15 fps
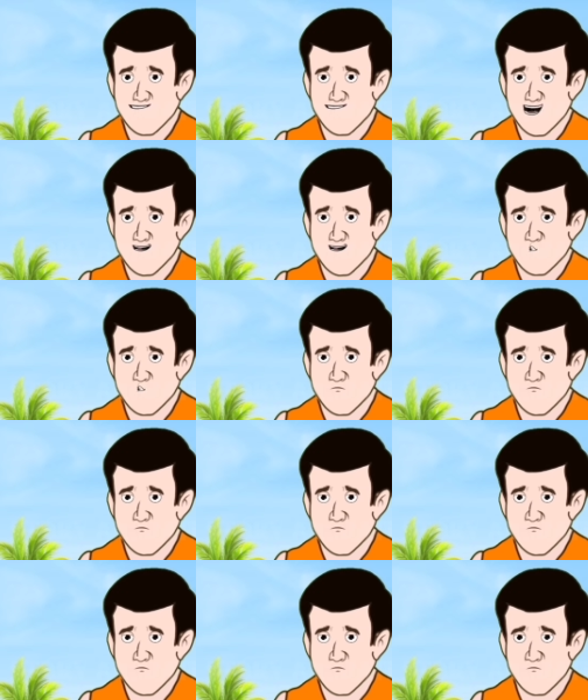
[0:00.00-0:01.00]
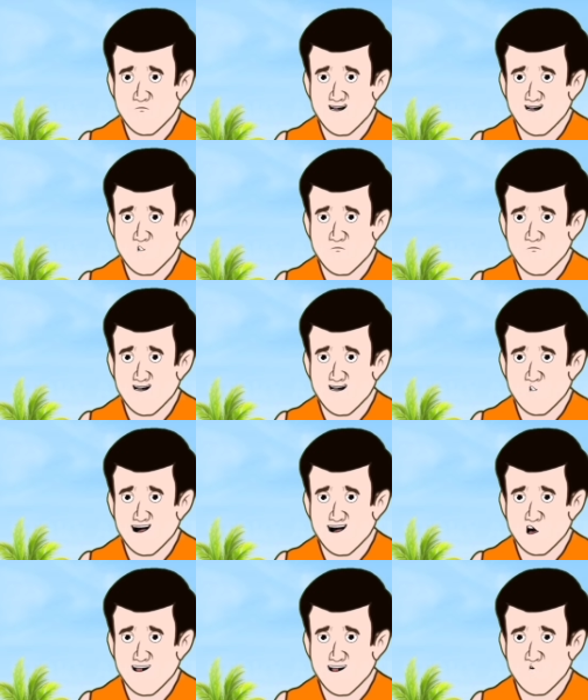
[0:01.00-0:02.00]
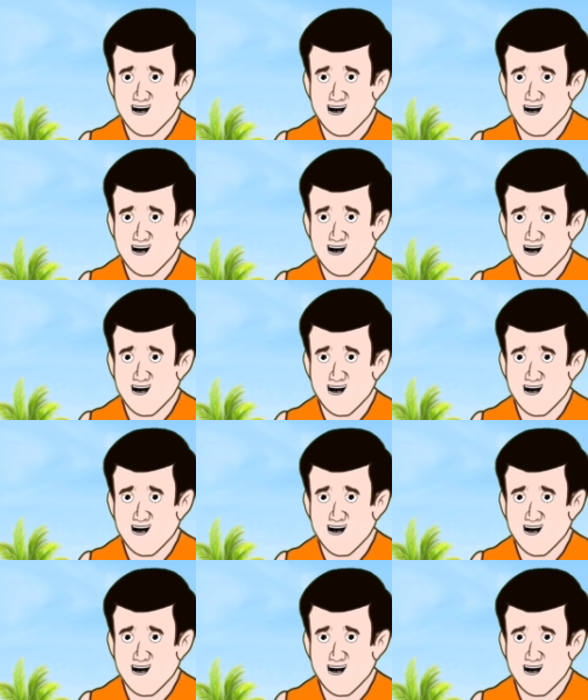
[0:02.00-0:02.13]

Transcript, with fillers: হলে দাও আর কি করা